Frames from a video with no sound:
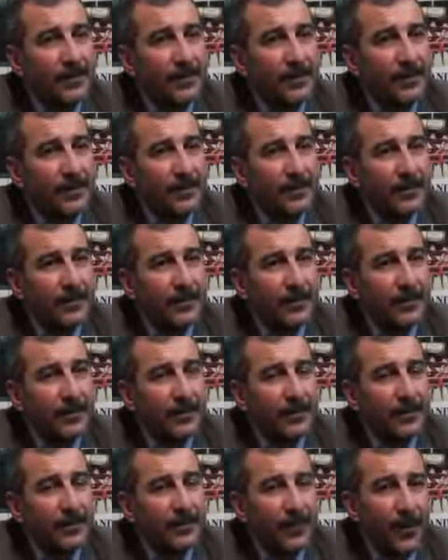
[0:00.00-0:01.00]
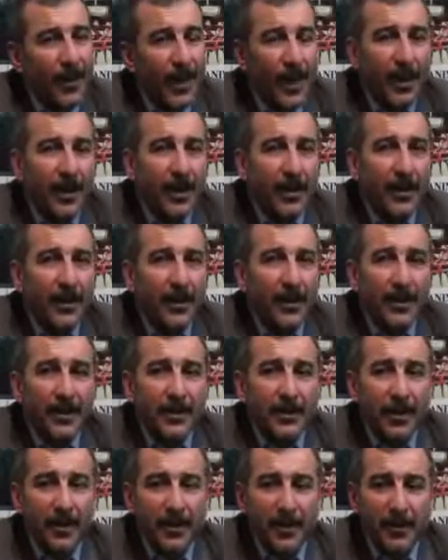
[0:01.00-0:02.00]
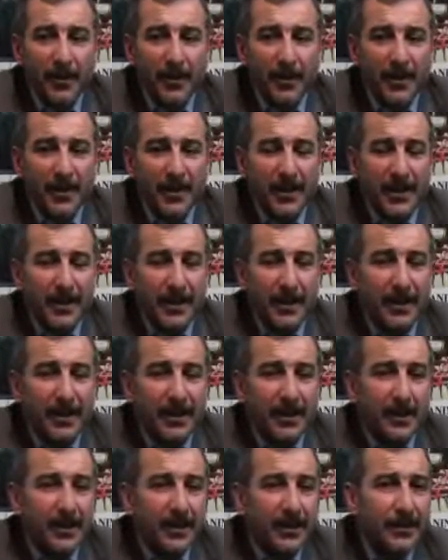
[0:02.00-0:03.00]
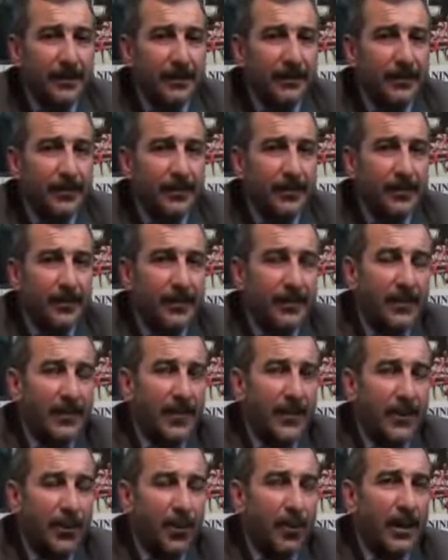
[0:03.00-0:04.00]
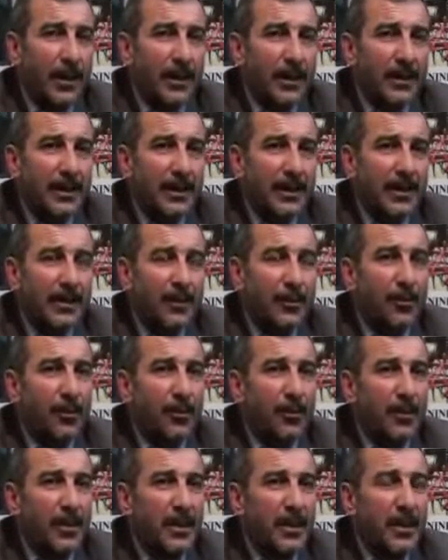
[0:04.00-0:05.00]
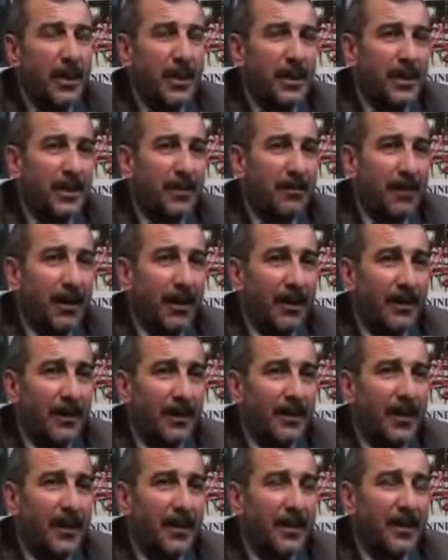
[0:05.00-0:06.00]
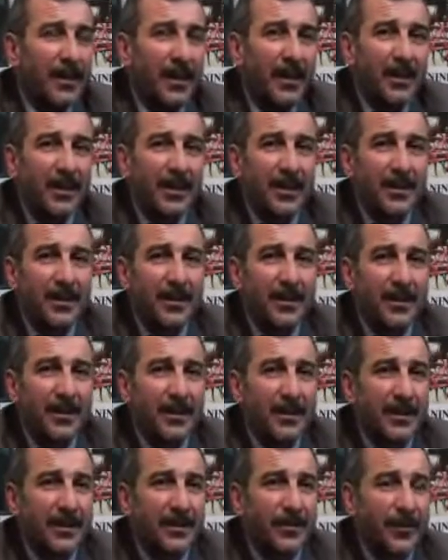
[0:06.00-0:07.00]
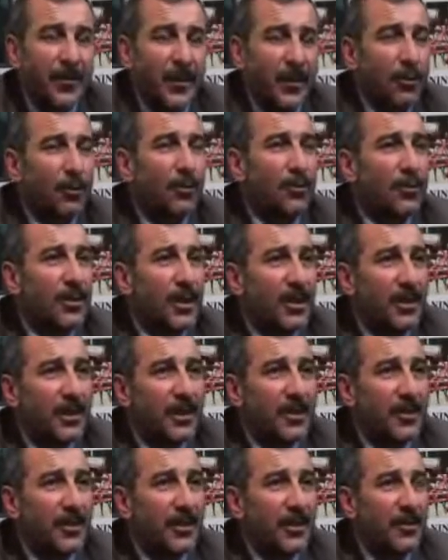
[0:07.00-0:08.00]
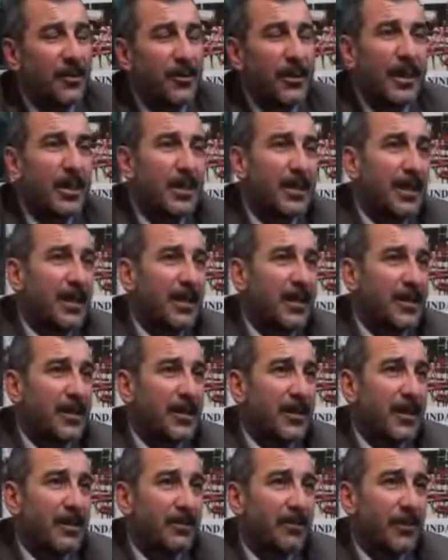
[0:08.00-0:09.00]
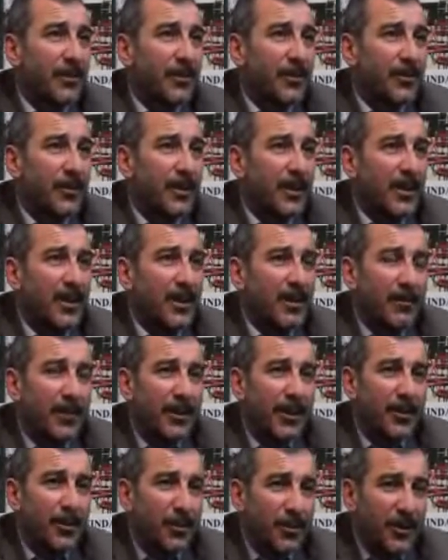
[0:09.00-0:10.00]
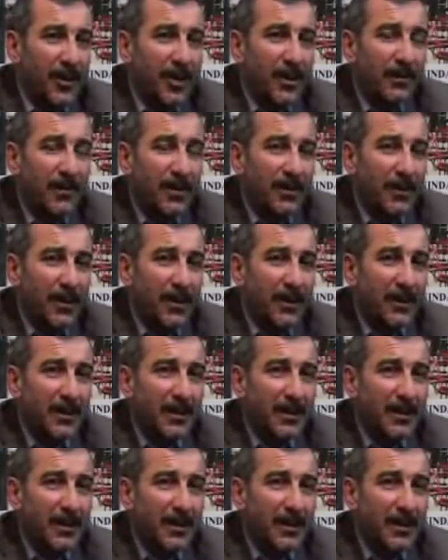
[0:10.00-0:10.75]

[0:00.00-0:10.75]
Var mı öyle bir çalışmamız? Çalışmamız e, şöyle e, ürünün niteliğine bağlı. Yani ayda 30 e, tane de çıkarıyoruz, 50 tane de çıkarabiliyoruz. Evet. Bir de şu şeyimiz var.